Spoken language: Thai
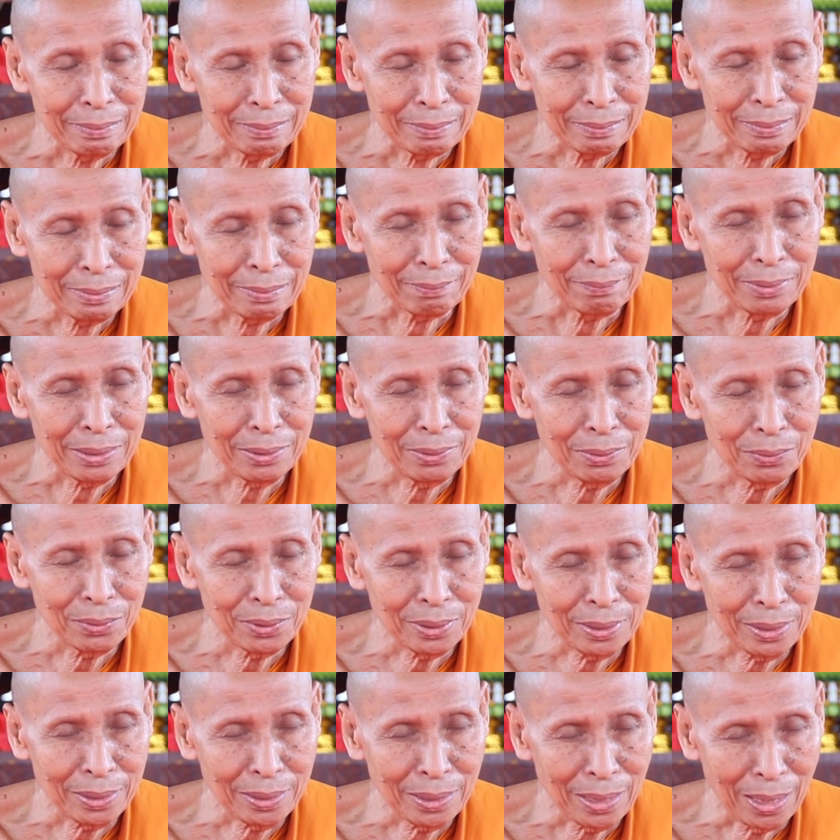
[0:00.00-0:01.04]
เรียกมีอยู่
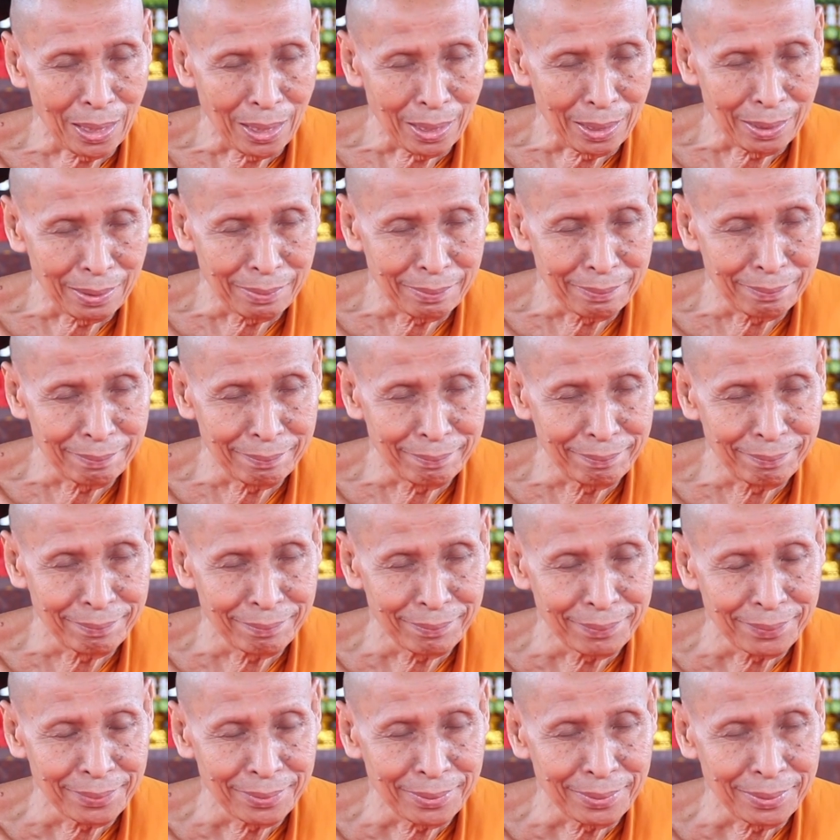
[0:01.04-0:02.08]
สี่อย่าง
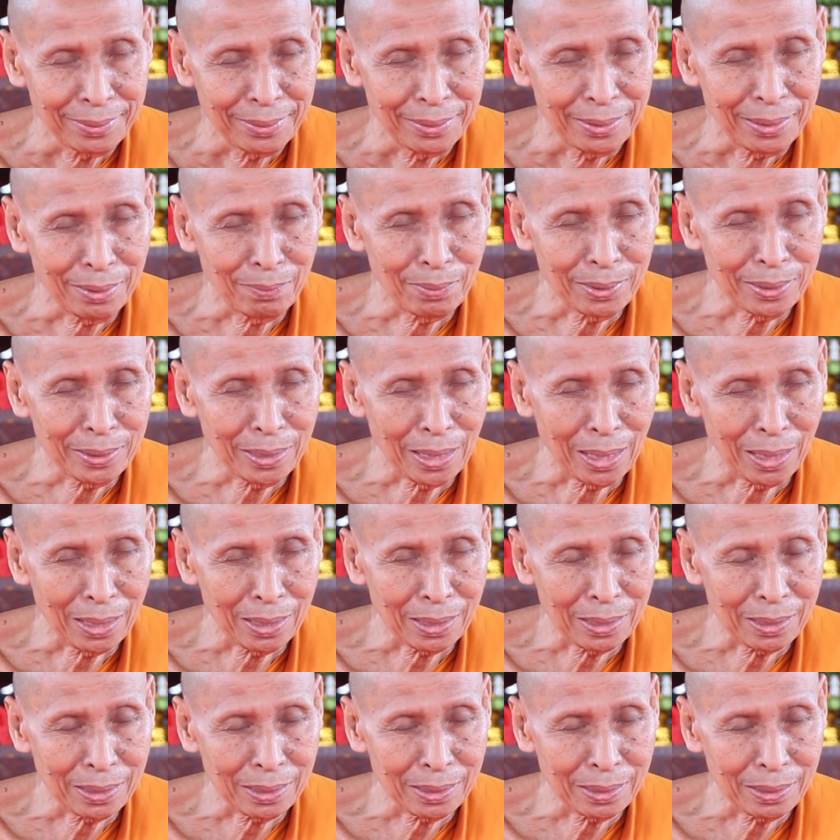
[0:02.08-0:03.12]
เรียกว่าจัก
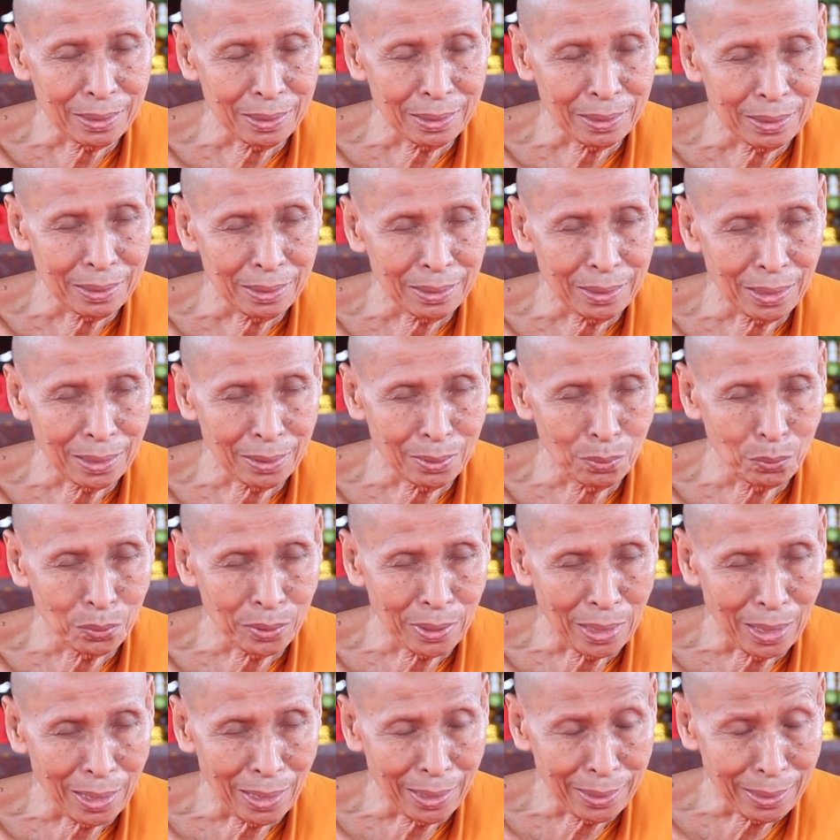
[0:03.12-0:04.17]
จตุ
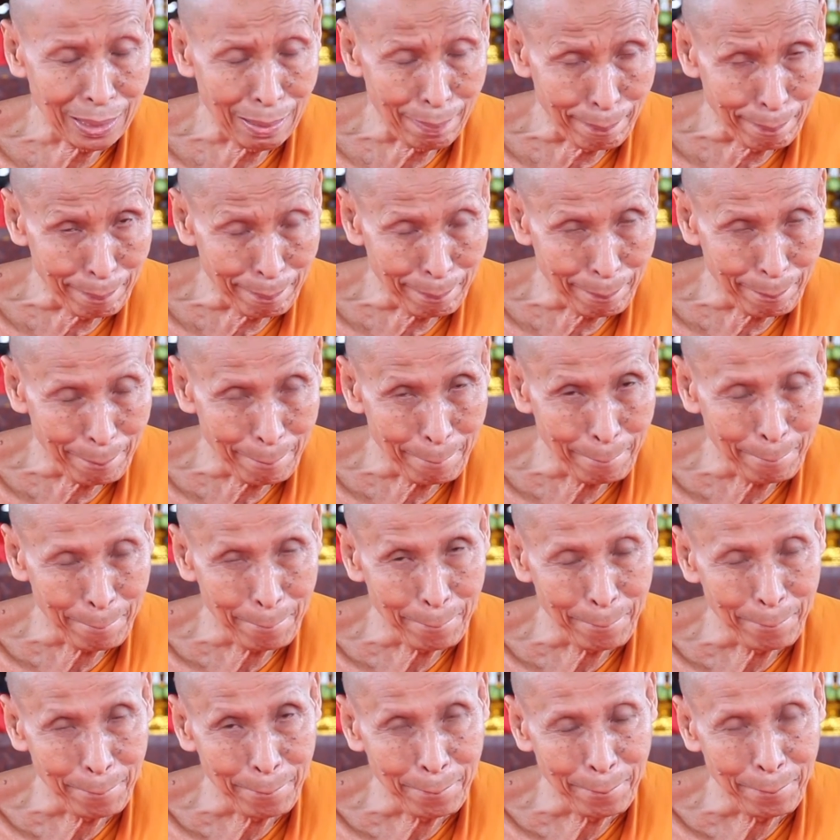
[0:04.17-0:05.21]
จักกระ
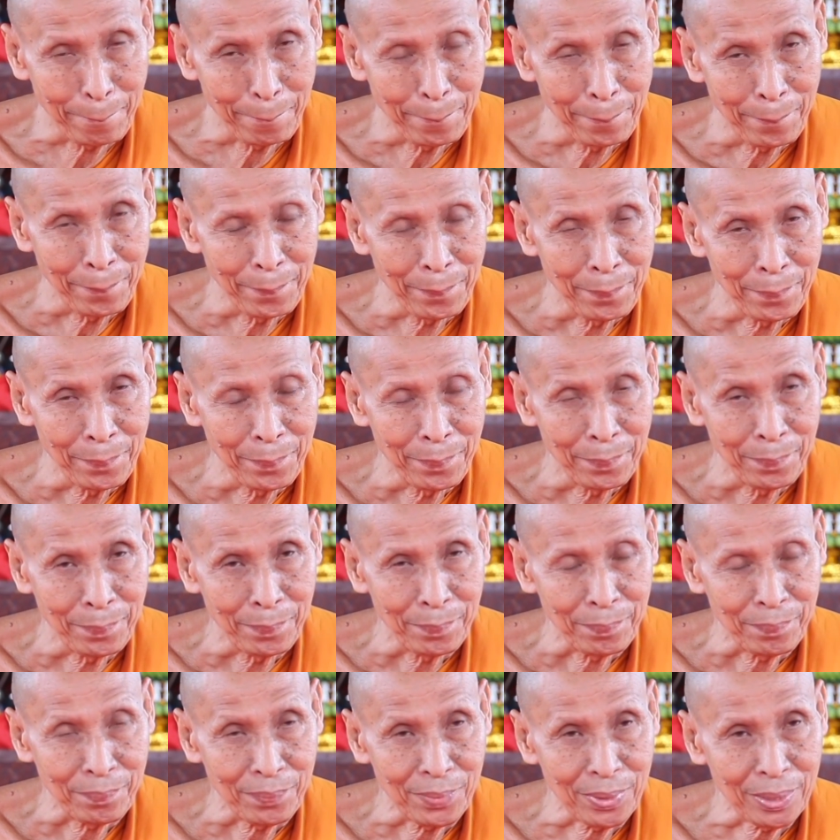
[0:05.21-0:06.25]

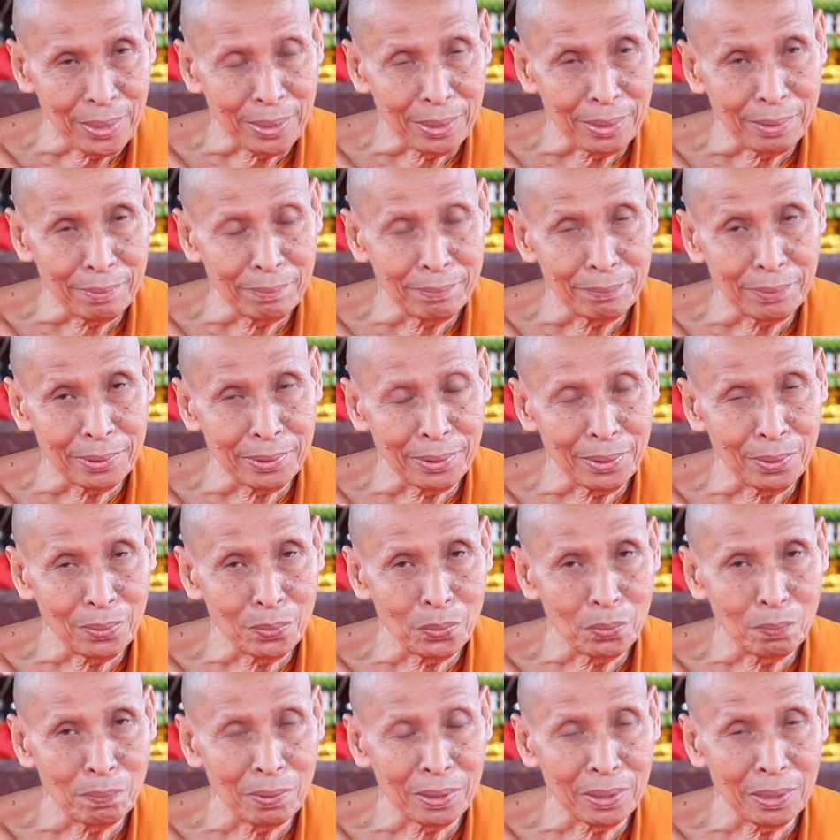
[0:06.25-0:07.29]
ทำหนึ่งปฏิ
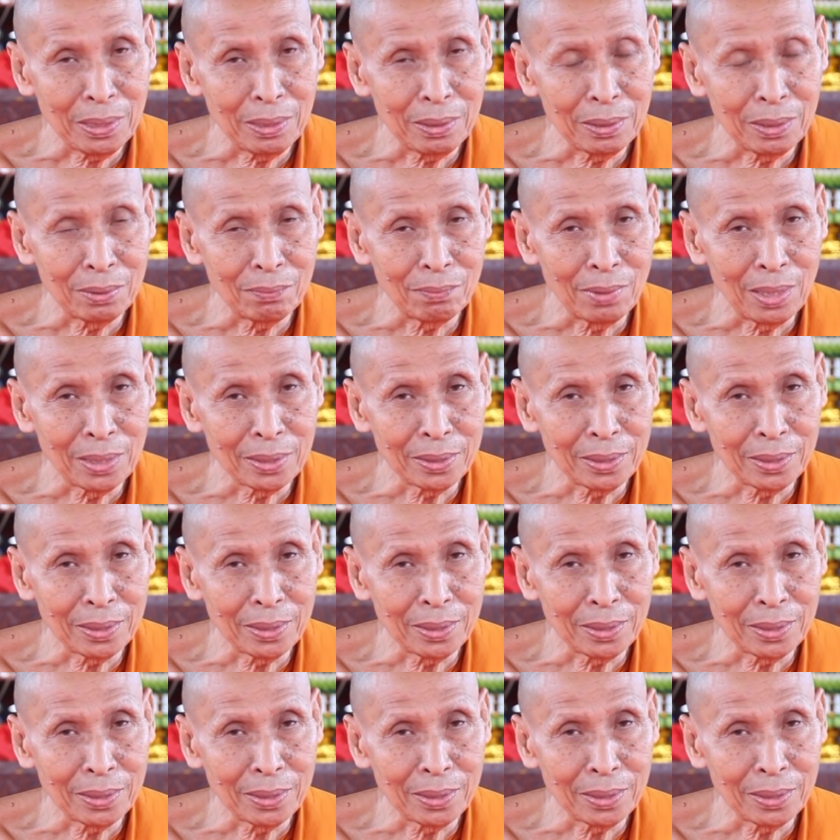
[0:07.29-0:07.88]
รูปเทศวา